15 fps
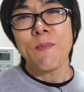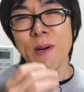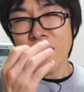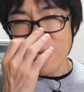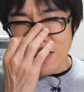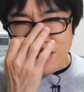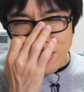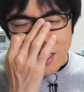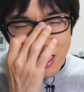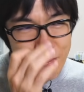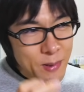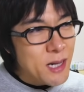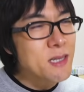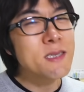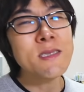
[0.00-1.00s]
やっぱ一
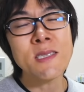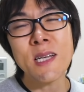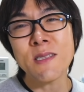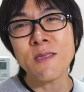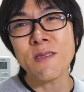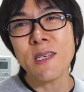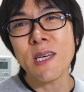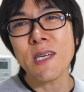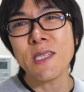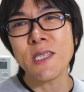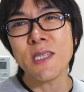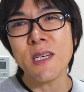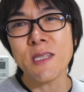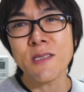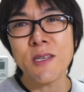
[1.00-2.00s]
番撮影
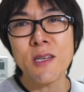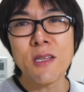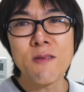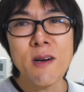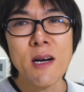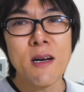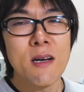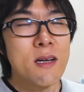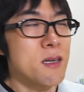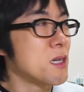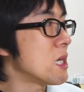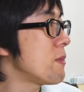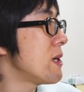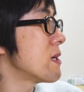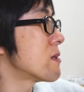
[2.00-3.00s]
しやすいのは
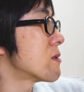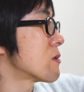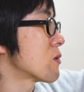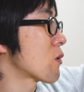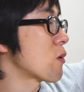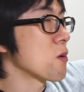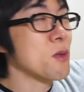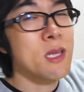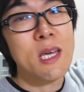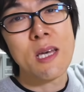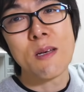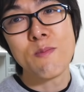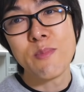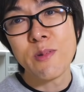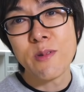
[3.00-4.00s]
リビングの底の
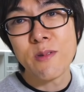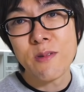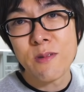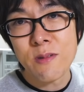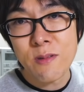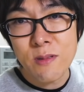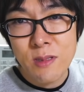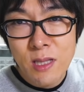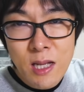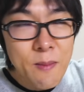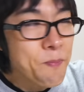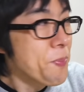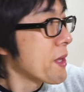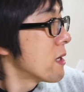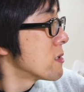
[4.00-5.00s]
テーブル
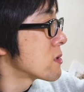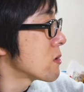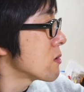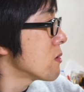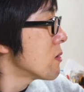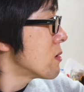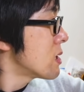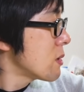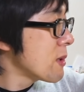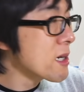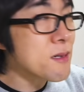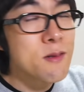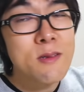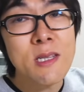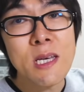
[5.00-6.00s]
でその
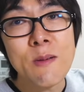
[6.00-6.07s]
リビングの